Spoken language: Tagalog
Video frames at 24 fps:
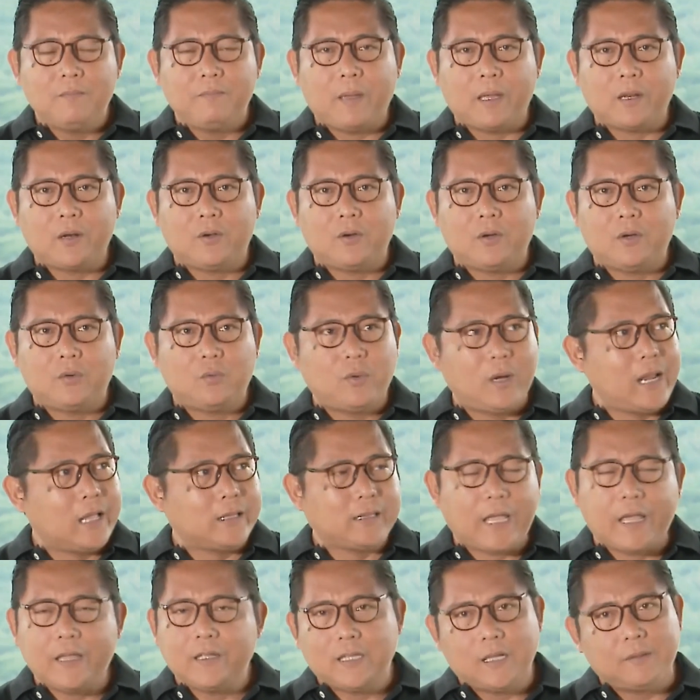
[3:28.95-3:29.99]
pero wala
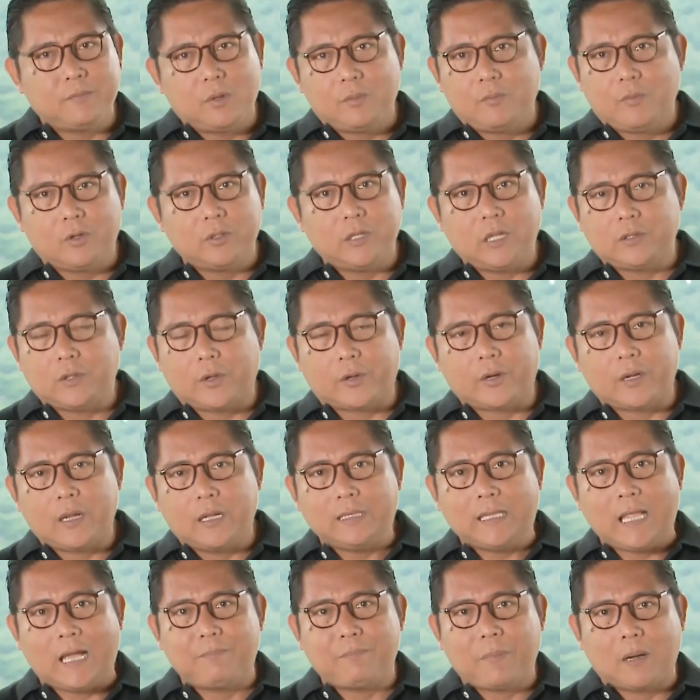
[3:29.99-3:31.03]
tayong namomonitor
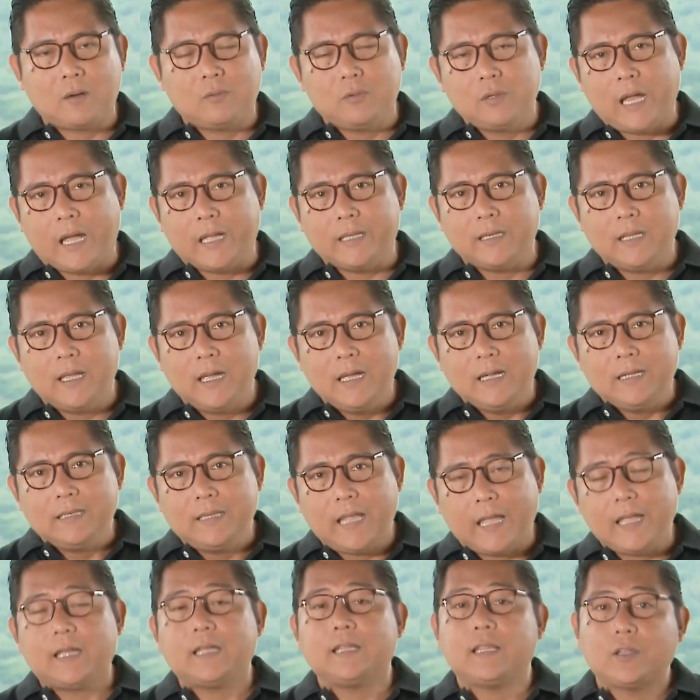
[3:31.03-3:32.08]
na pag-ulan
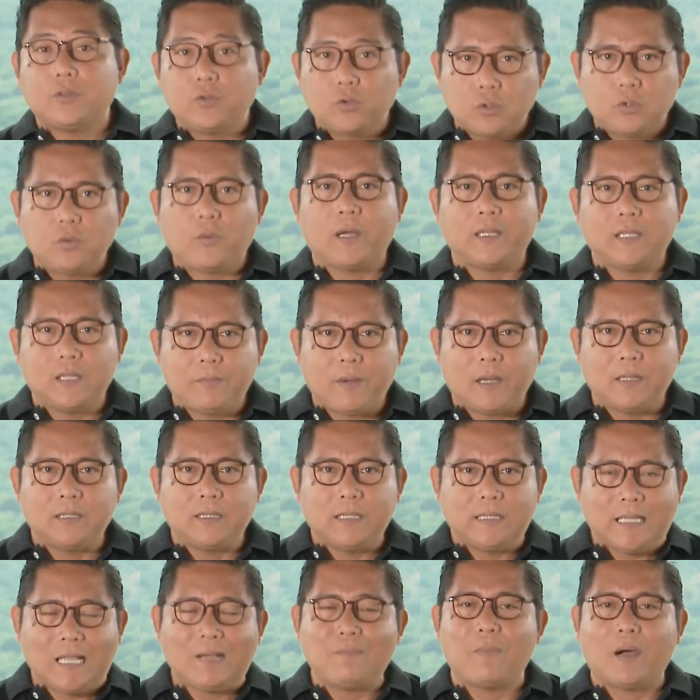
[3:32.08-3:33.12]
na ikinatutuwa naman
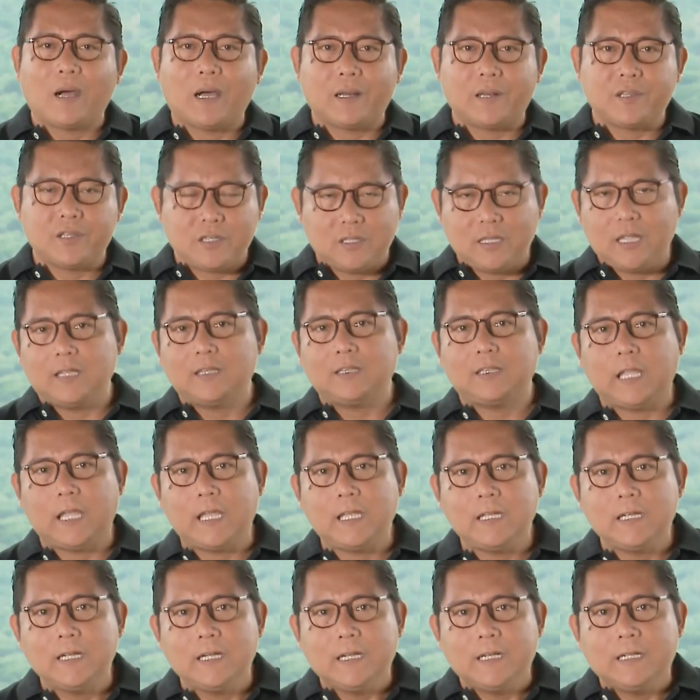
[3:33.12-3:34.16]
ng mga
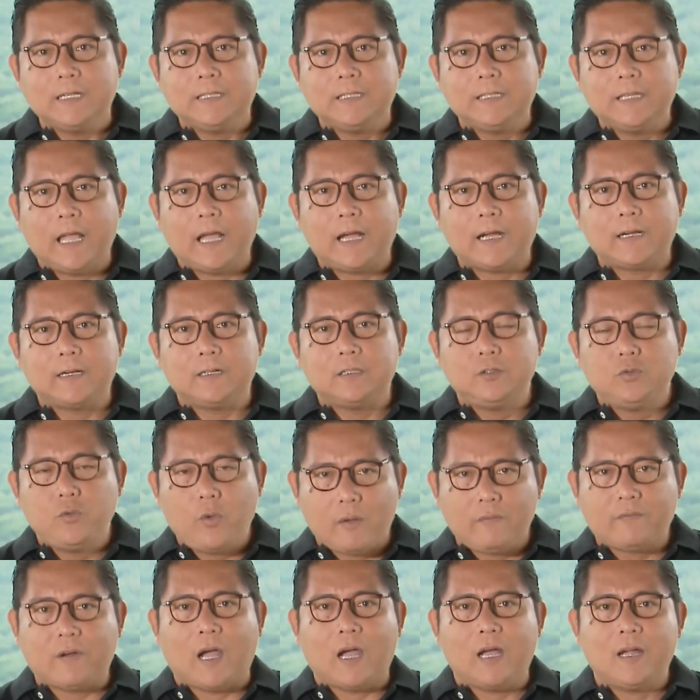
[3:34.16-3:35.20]
residente ng
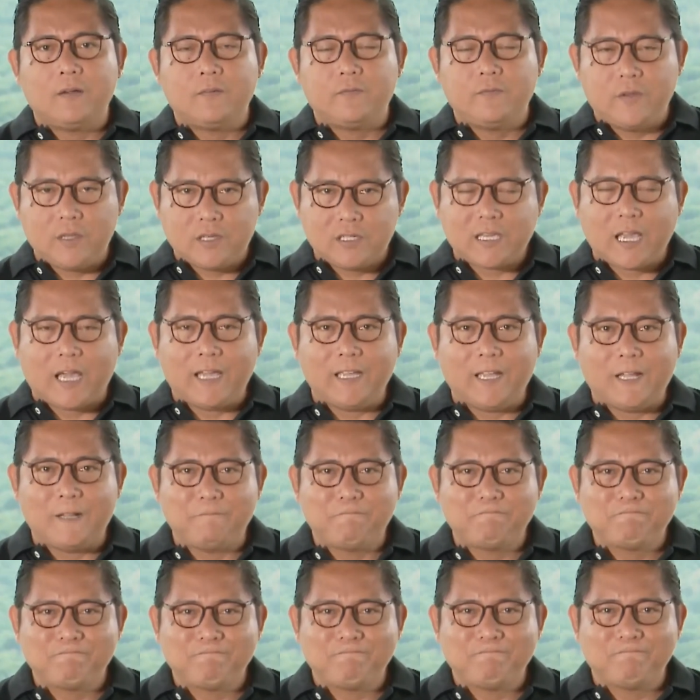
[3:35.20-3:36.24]
Nueva Vizcaya.
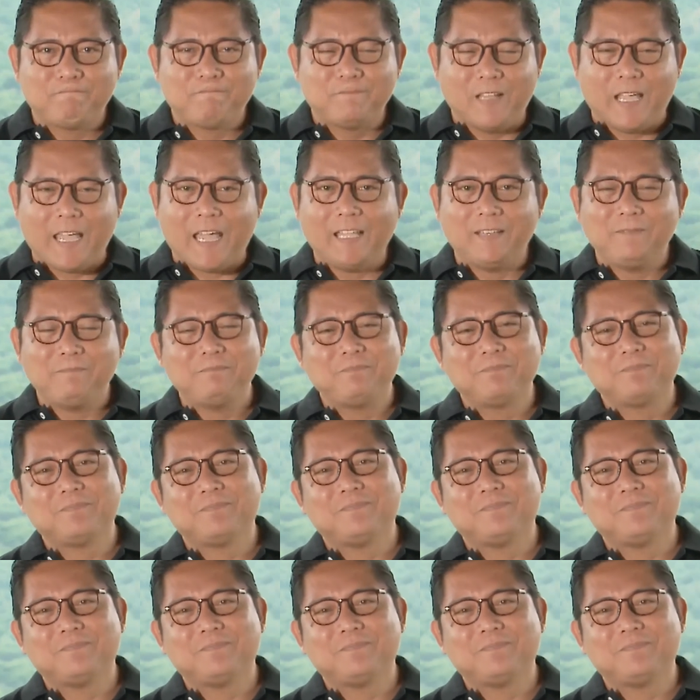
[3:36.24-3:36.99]
Dayan?